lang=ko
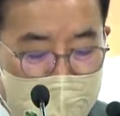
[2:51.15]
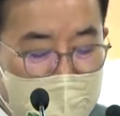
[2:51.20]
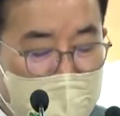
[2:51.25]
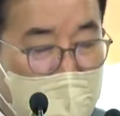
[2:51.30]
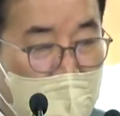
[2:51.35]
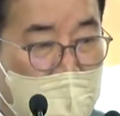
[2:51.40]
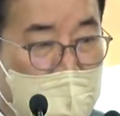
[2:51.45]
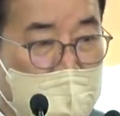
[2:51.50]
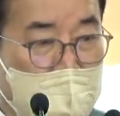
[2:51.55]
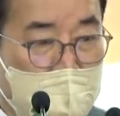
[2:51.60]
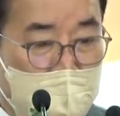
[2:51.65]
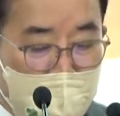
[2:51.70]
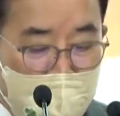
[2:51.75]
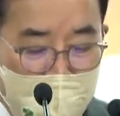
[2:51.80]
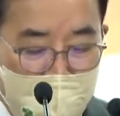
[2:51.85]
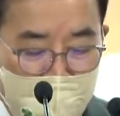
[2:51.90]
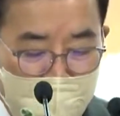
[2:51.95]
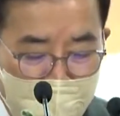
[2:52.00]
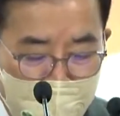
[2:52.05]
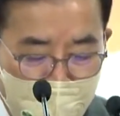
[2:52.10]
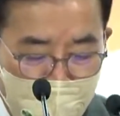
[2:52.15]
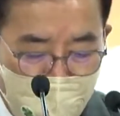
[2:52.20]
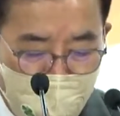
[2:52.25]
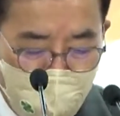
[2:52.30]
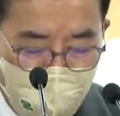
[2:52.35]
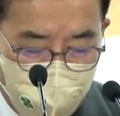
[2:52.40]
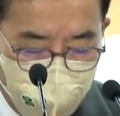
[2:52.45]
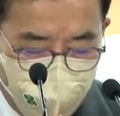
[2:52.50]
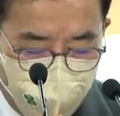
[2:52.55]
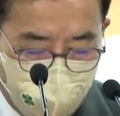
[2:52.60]
당시
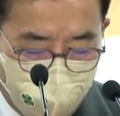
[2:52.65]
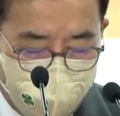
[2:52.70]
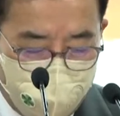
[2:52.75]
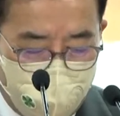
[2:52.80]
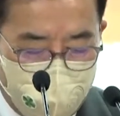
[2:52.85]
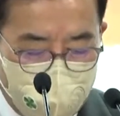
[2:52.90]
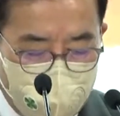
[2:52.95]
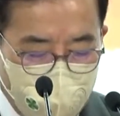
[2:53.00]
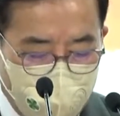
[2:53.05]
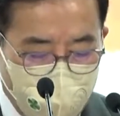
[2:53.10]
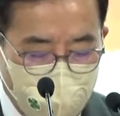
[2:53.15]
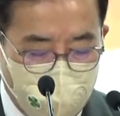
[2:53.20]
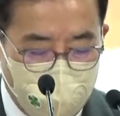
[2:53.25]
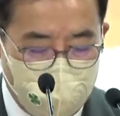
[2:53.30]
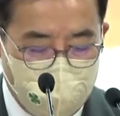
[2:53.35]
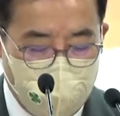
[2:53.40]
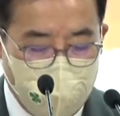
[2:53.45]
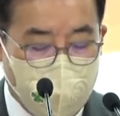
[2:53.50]
구글과 페이스북은